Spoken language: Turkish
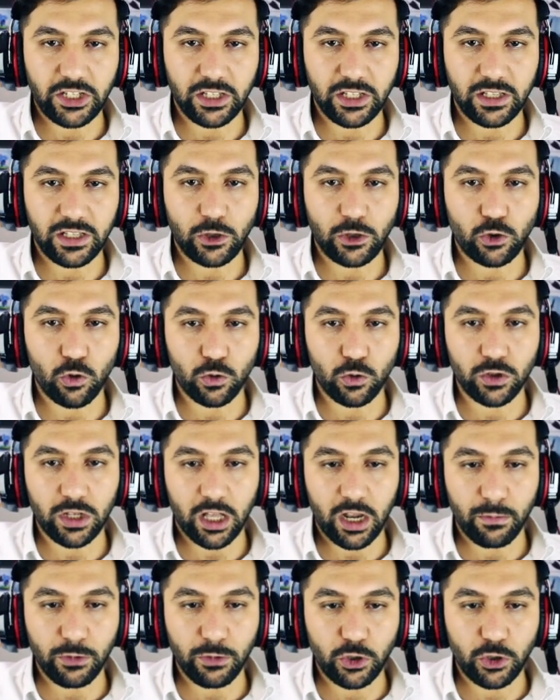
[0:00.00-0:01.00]
cidden çok
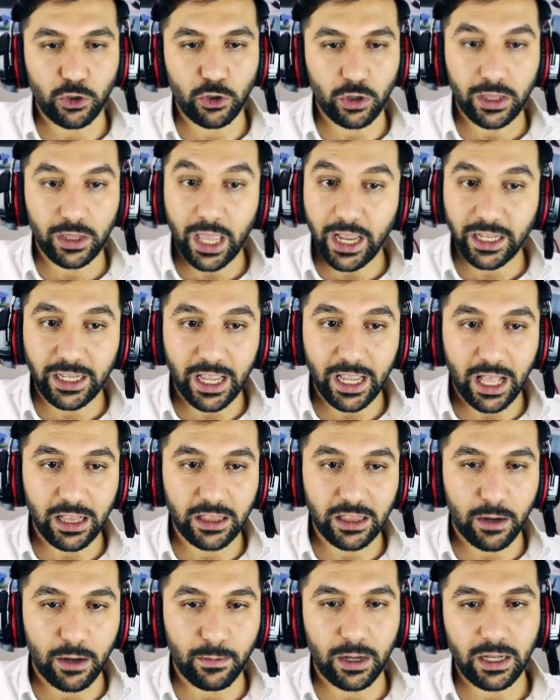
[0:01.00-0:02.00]
sağlam bir köy denk
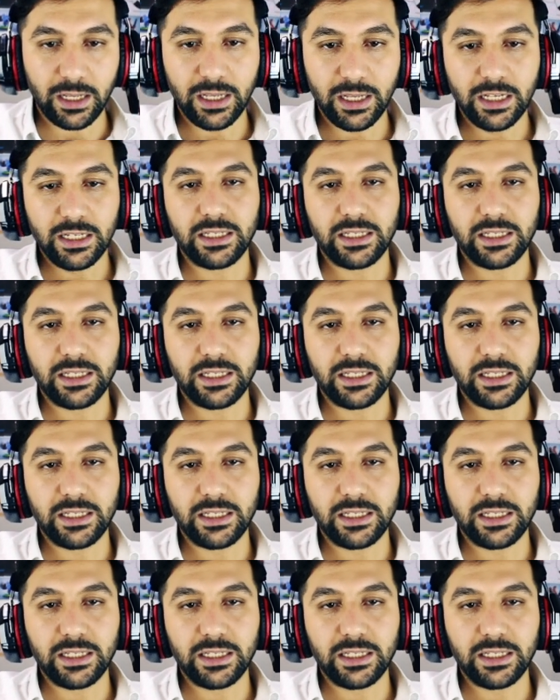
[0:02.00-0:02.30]
geldi ama